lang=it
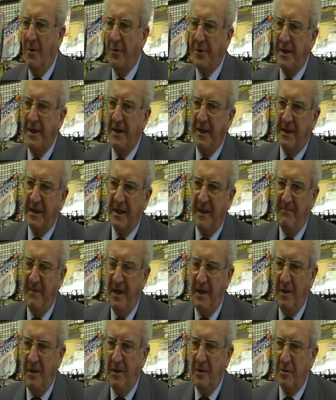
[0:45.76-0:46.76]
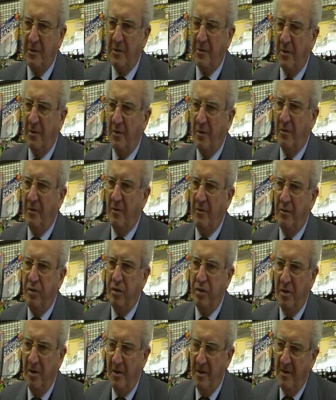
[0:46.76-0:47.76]

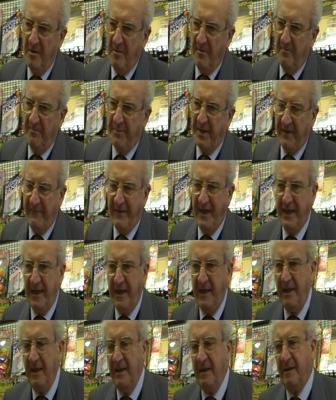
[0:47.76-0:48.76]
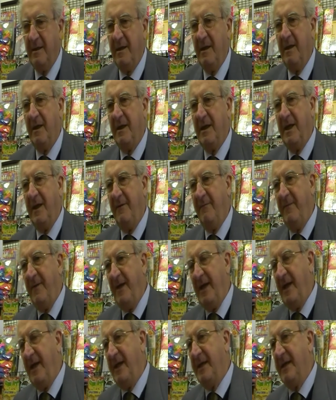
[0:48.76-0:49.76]
orientamento prevalente che
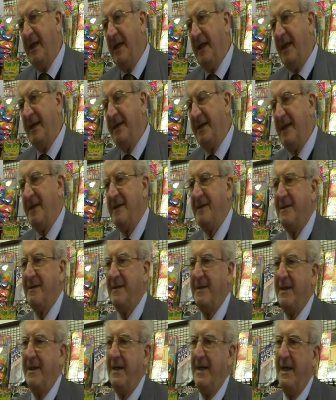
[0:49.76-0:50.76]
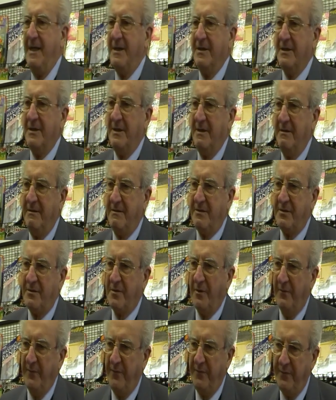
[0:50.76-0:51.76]
vede la destra eh,
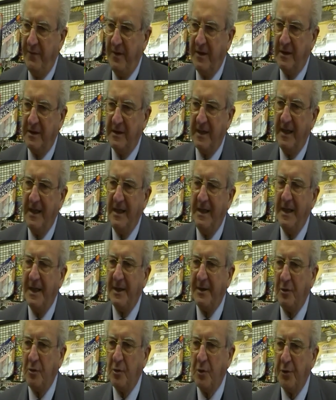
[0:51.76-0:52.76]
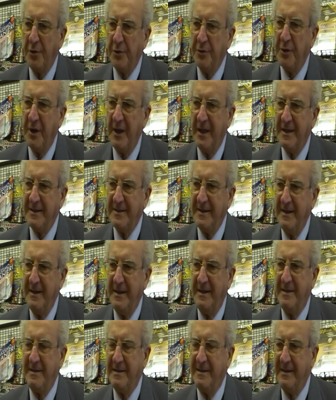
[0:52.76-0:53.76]
sconfitta e il ritorno della
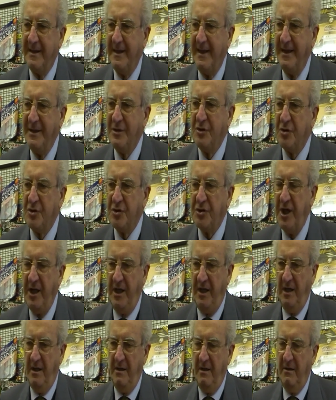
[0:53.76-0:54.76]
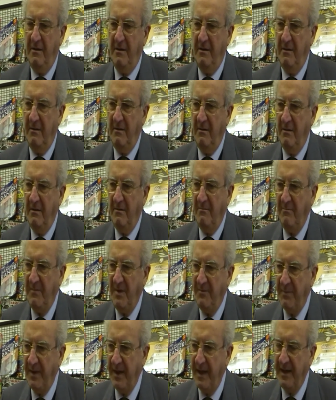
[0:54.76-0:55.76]
sinistra, c'è,
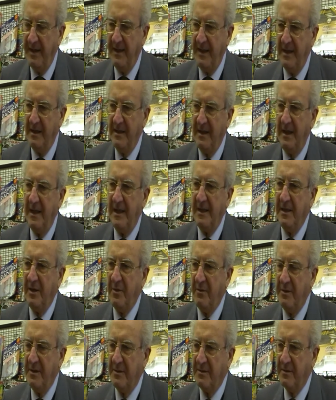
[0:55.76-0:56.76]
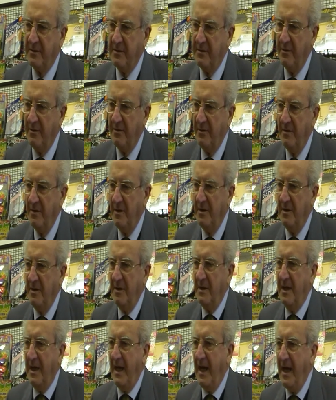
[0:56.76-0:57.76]
mi pare, al di là di questo,
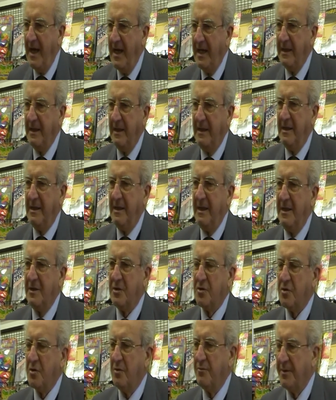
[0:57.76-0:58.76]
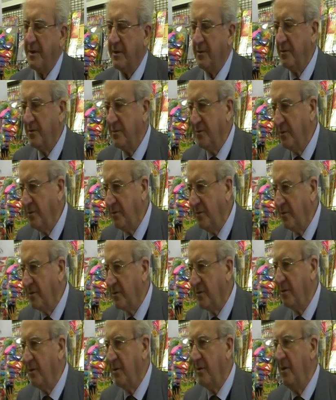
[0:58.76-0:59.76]
anche e
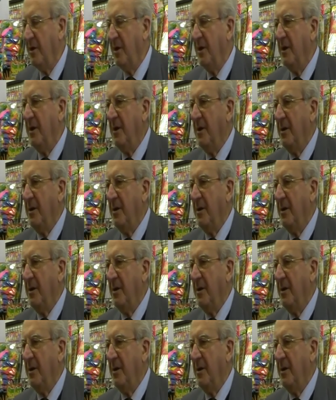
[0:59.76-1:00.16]
soprattutto